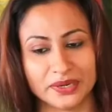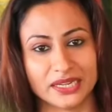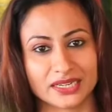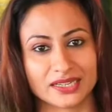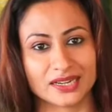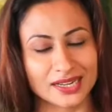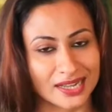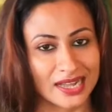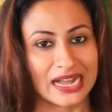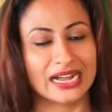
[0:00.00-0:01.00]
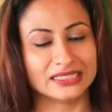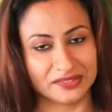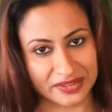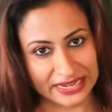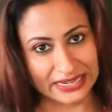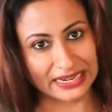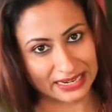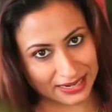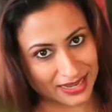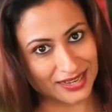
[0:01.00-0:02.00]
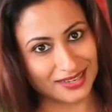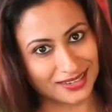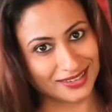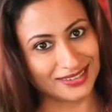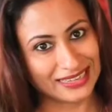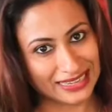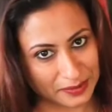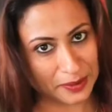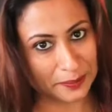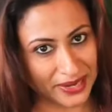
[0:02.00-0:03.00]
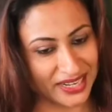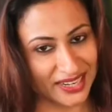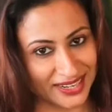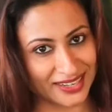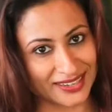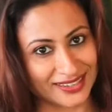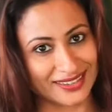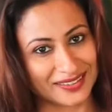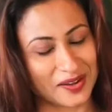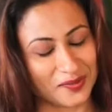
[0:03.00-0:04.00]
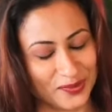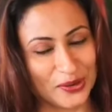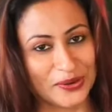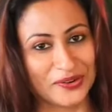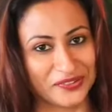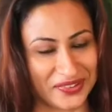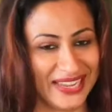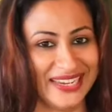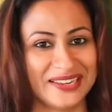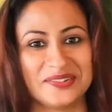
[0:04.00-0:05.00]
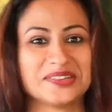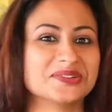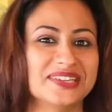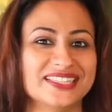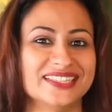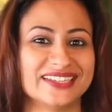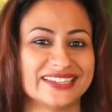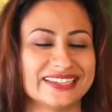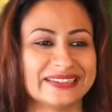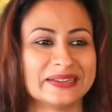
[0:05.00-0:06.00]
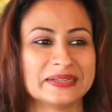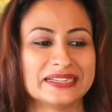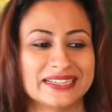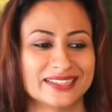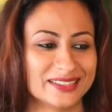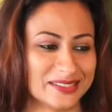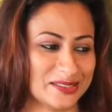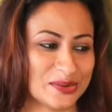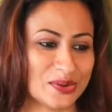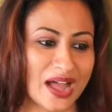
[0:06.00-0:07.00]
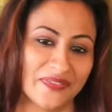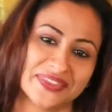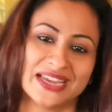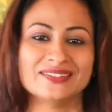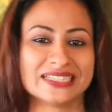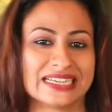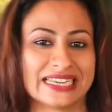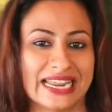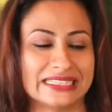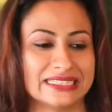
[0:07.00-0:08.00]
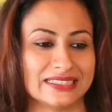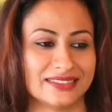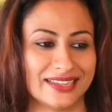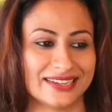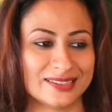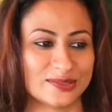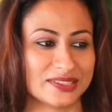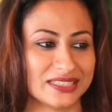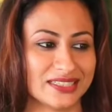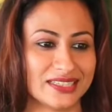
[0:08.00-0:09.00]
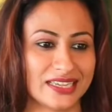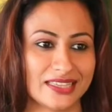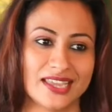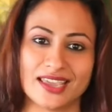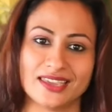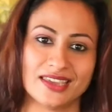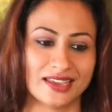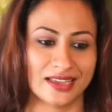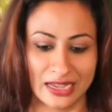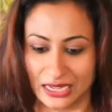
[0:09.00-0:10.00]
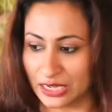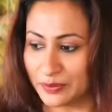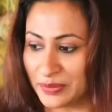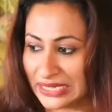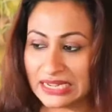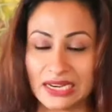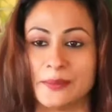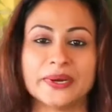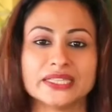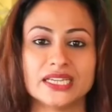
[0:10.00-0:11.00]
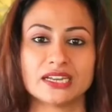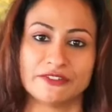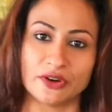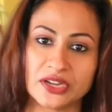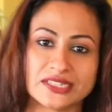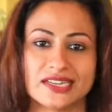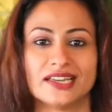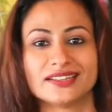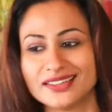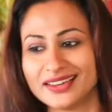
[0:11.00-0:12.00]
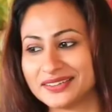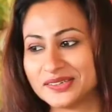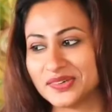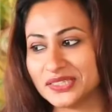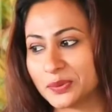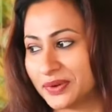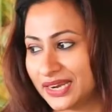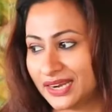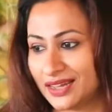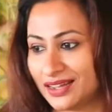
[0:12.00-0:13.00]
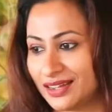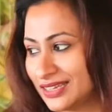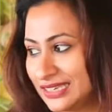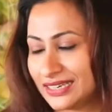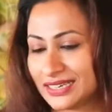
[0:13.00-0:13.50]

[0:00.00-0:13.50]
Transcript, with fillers: அப்படிங்கிறதுக்காக அந்த ஃபைனெல்லாம் பெண்டிங்கில் இருக்குது அவ்வளோ ஃபைன் அவருக்கு விழுந்திருக்கு ஸோ அந்த அளவுக்கு கிரேஸ் என்ன சொல்கிறது எது எங்கே மண்ணெல்லாம் பார்த்தீங்கன்னா ஃபாரஸ்ட்லேருந்தே எடுத்துகிட்டு வந்திருப்பான் எல்லா இதில்